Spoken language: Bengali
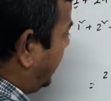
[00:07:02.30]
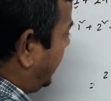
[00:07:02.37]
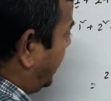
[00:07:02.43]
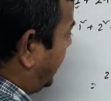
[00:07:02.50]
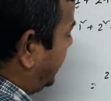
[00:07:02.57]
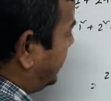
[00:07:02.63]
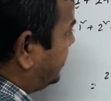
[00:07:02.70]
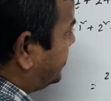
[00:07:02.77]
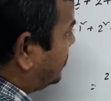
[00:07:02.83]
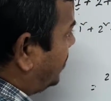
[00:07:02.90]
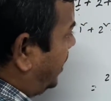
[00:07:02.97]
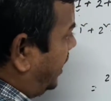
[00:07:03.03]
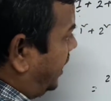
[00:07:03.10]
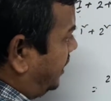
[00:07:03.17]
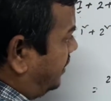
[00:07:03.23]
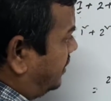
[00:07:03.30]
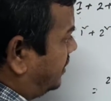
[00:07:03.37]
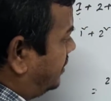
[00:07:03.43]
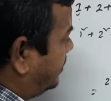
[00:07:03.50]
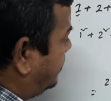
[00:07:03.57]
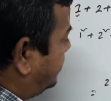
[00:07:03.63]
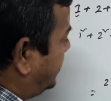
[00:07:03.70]
এন স্কোয়ার
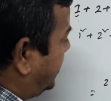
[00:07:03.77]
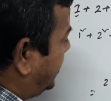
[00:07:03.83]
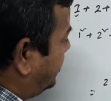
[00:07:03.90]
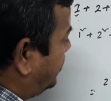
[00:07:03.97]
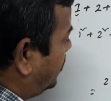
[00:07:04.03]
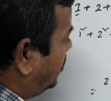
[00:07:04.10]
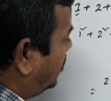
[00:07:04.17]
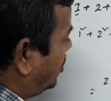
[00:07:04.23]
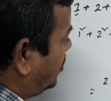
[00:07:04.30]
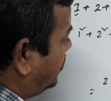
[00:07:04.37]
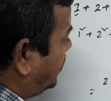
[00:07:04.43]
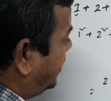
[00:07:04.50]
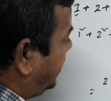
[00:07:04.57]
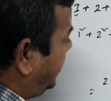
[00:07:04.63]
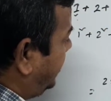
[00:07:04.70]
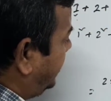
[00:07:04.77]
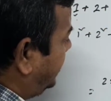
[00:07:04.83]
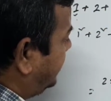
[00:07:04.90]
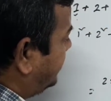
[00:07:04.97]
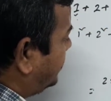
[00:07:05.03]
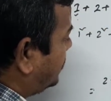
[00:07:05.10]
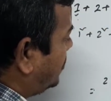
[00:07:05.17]
মানে পনেরো উপরে
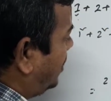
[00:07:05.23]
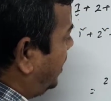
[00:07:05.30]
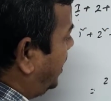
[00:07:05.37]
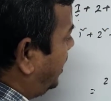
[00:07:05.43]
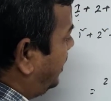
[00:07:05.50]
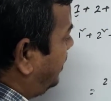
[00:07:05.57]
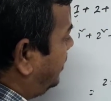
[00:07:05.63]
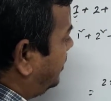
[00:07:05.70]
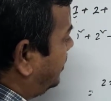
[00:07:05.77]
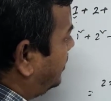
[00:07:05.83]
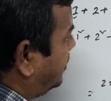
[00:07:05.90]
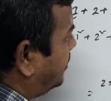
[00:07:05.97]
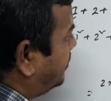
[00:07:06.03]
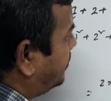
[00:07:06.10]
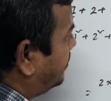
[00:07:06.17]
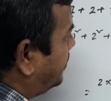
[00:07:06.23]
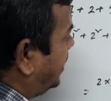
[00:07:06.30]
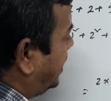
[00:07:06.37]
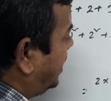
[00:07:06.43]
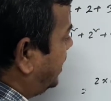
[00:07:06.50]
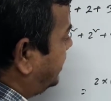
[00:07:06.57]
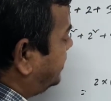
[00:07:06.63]
স্কোয়ার
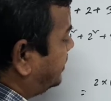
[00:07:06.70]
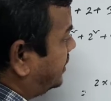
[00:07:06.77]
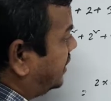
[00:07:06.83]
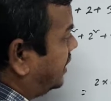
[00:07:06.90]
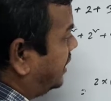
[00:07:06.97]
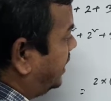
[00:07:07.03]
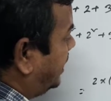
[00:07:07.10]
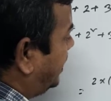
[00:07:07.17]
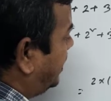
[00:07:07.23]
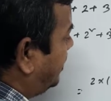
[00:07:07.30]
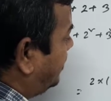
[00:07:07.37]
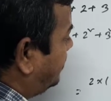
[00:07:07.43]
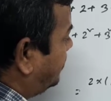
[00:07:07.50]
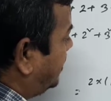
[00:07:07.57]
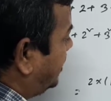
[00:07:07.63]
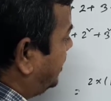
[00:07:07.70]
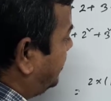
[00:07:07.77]
প্লাস এন মানে